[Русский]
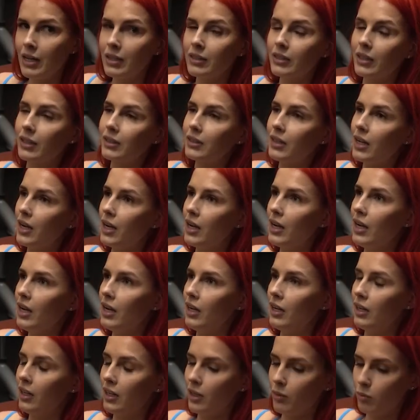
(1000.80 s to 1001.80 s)
тогда
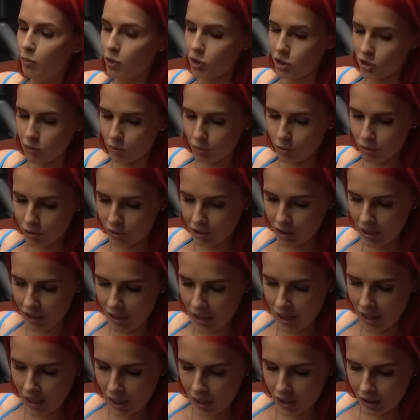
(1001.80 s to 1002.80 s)
а, можно будет
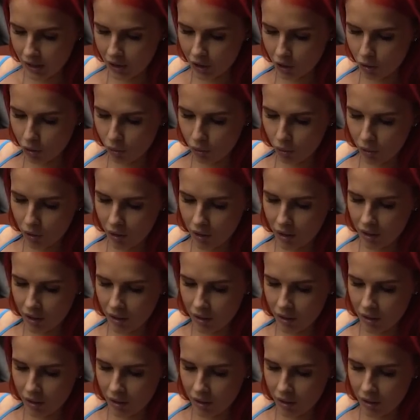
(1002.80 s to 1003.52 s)
легко